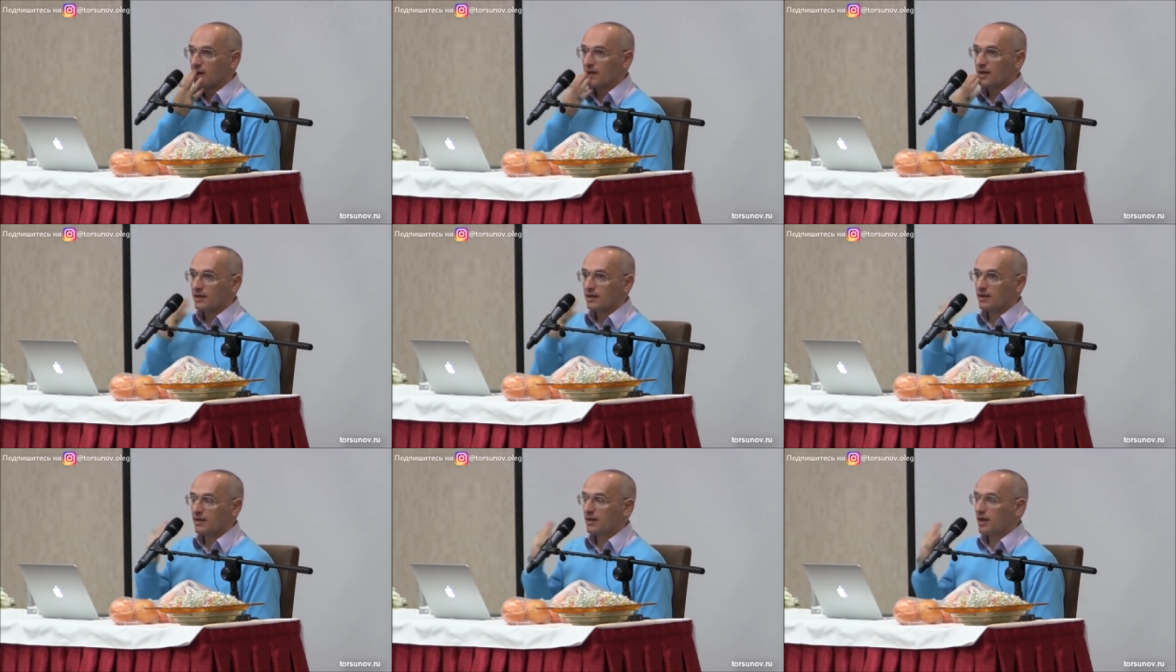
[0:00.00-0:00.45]

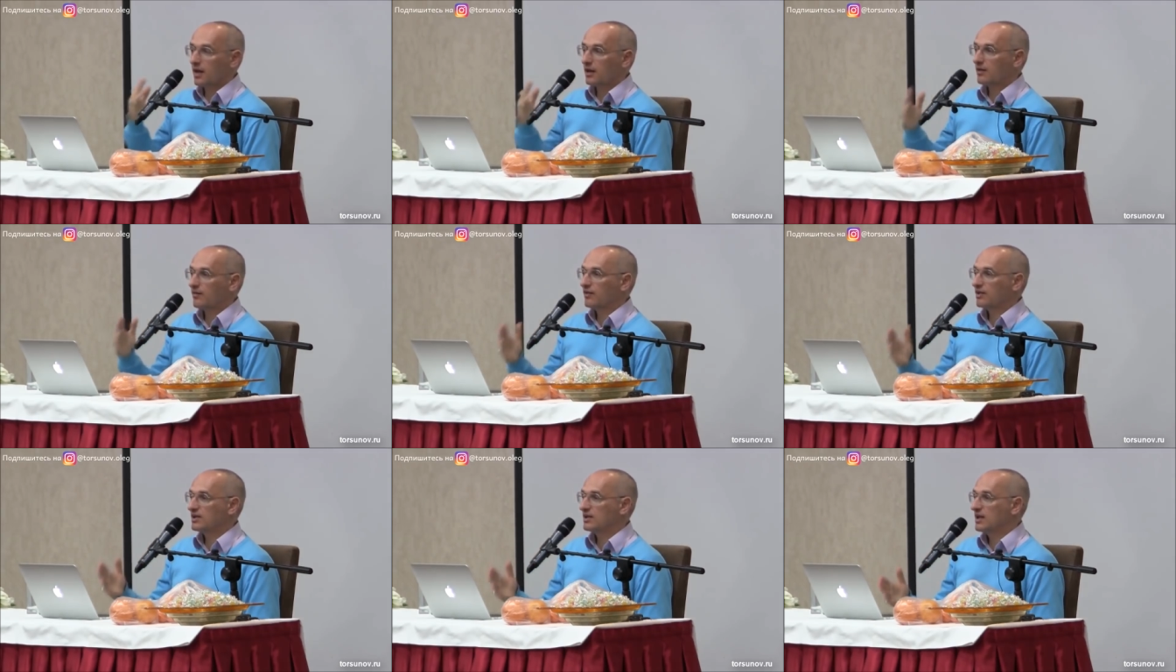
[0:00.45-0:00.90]
Если
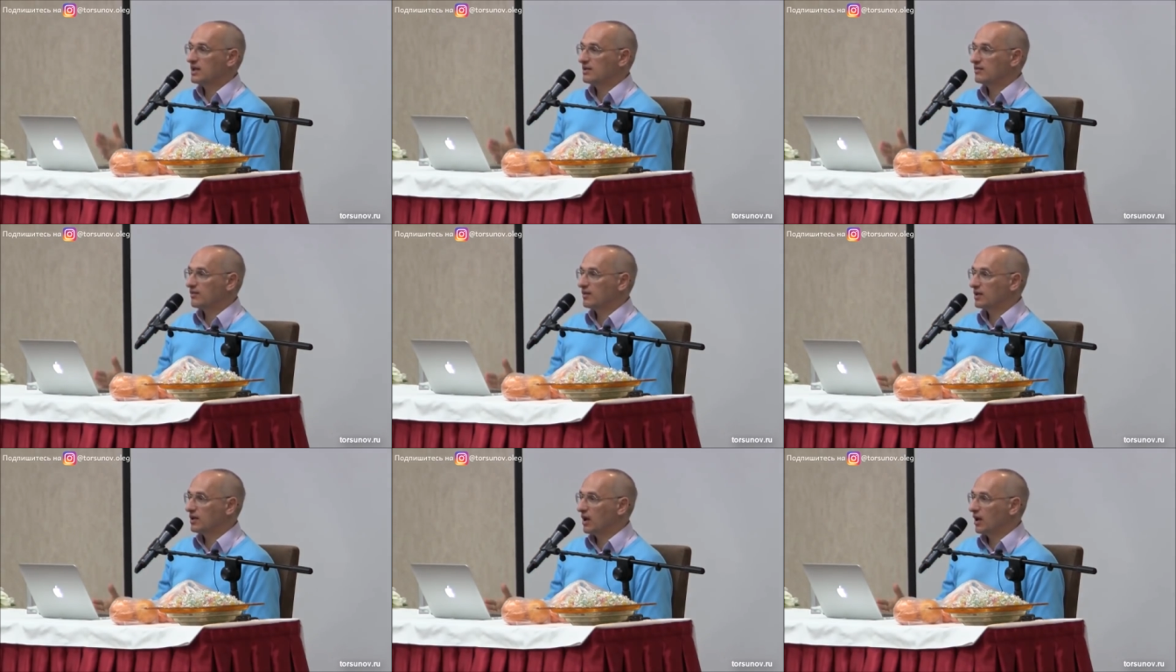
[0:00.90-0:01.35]
надо вот
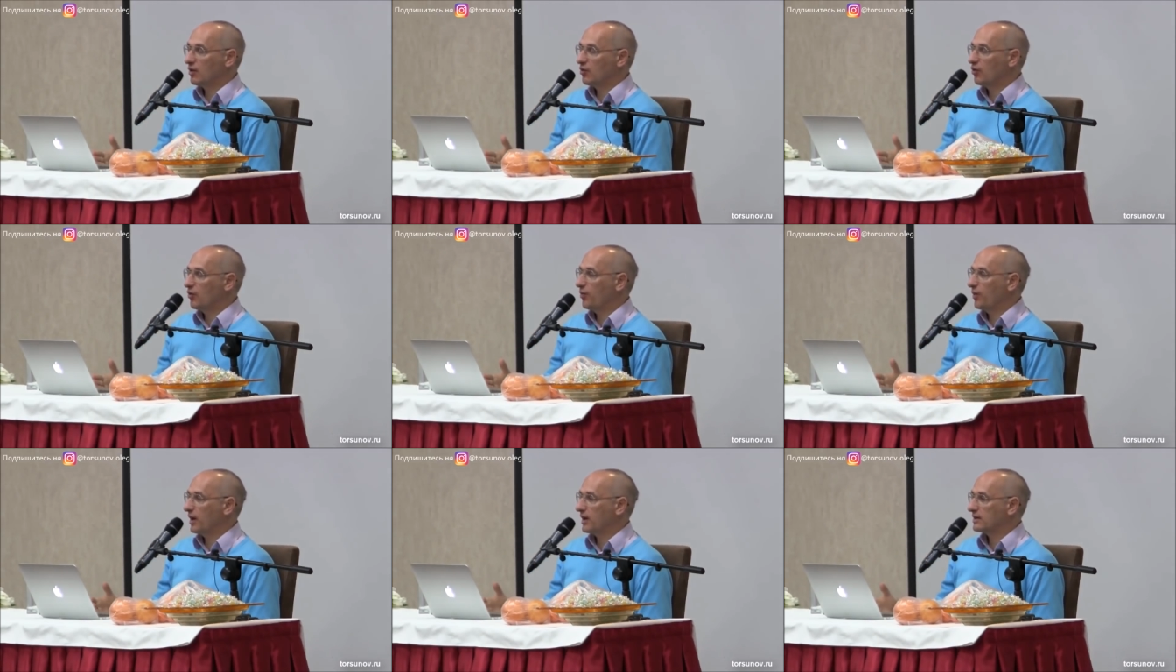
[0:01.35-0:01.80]
здесь вот так
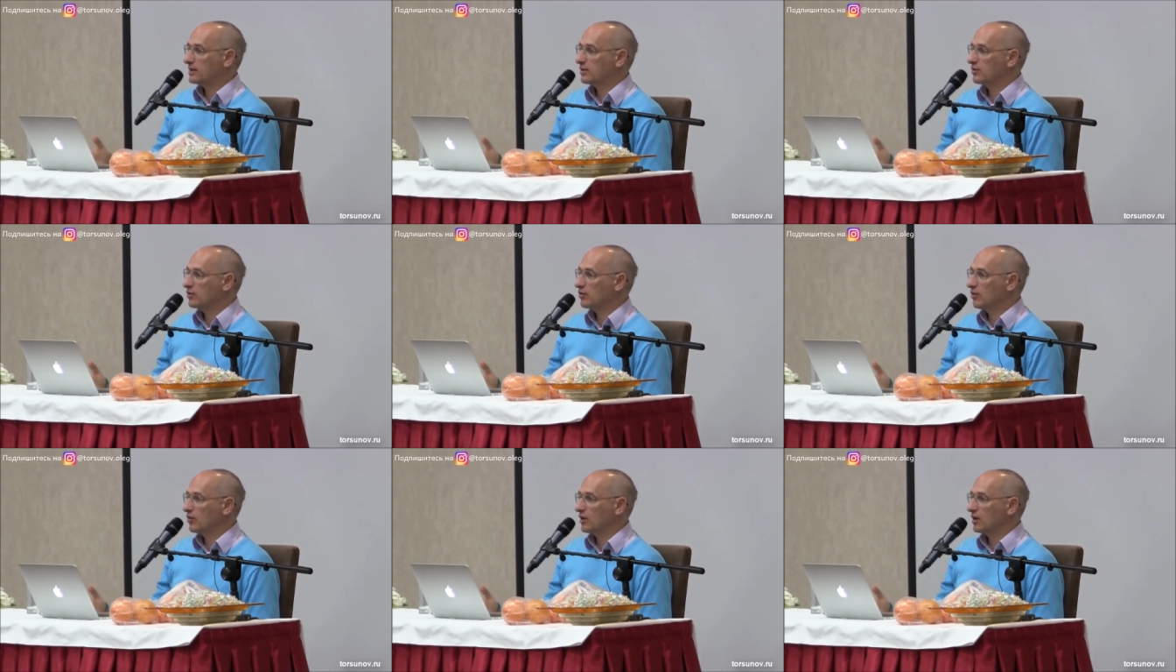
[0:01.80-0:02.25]
купаться,
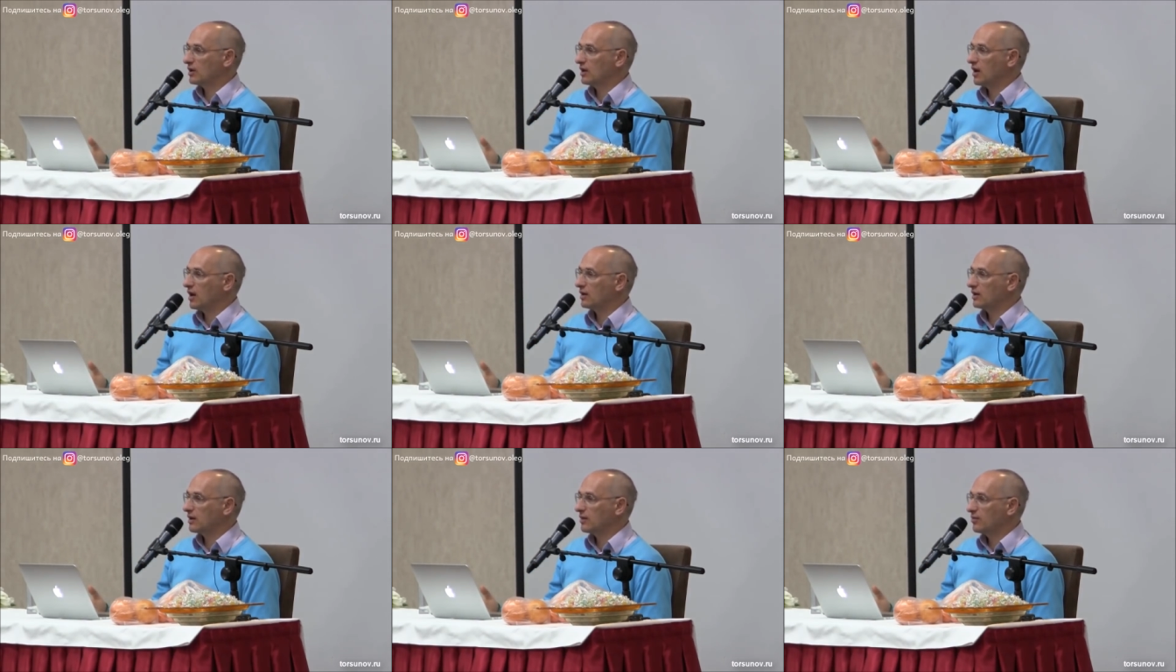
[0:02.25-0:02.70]
он только
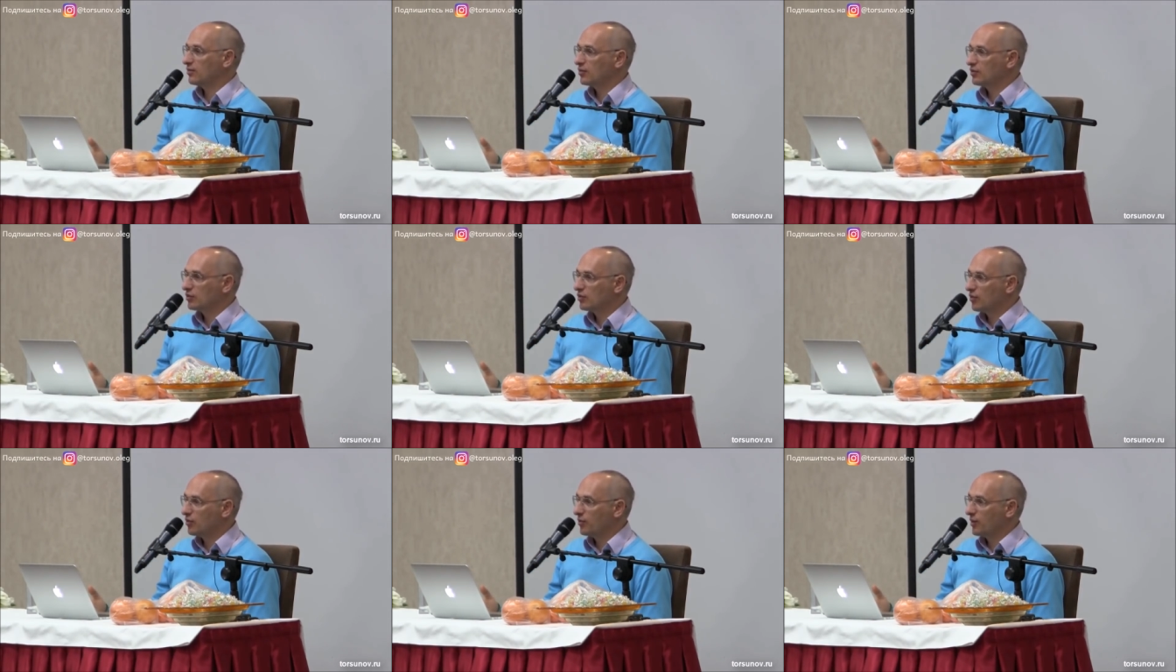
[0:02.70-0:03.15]
так там
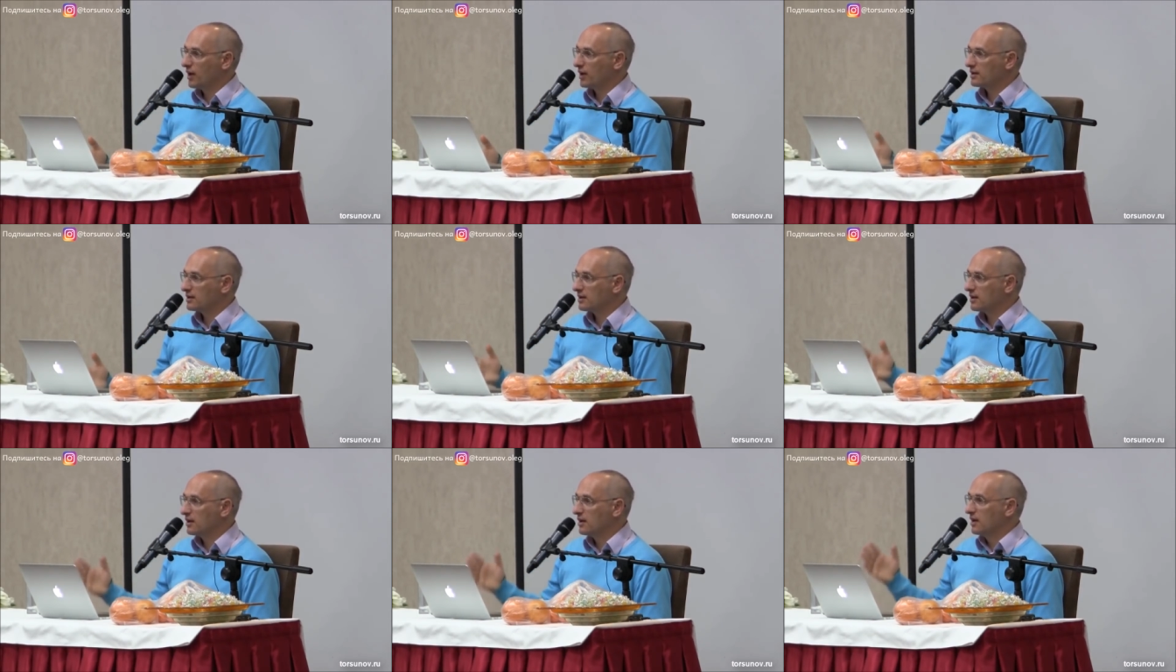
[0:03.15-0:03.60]
будет
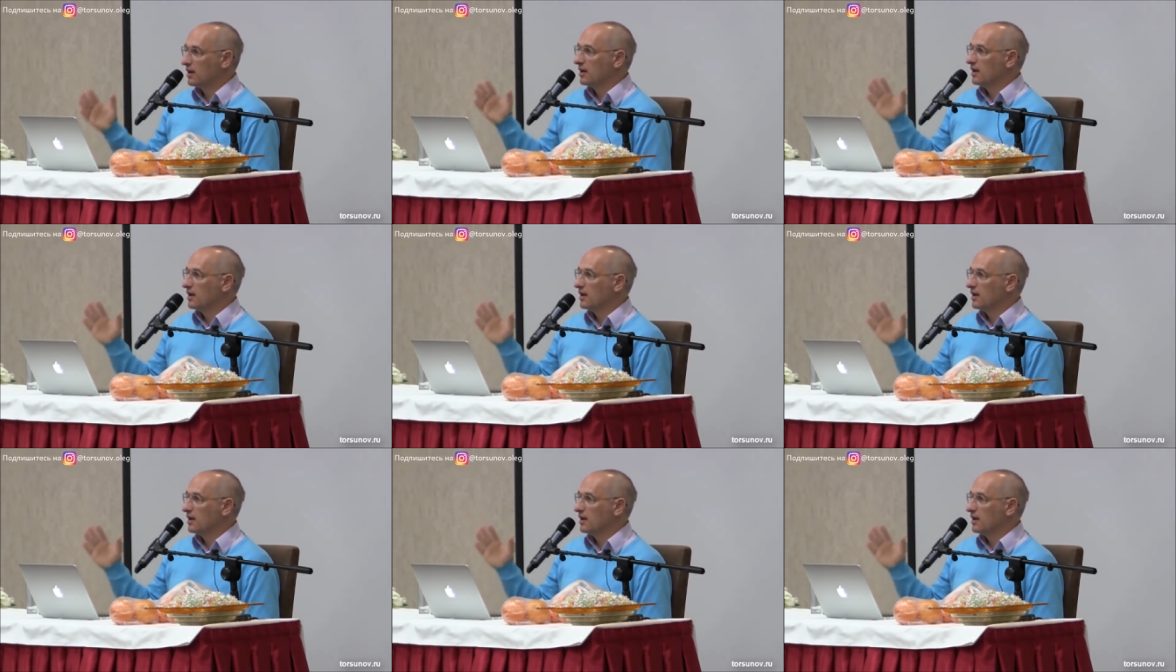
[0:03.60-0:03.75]
купаться.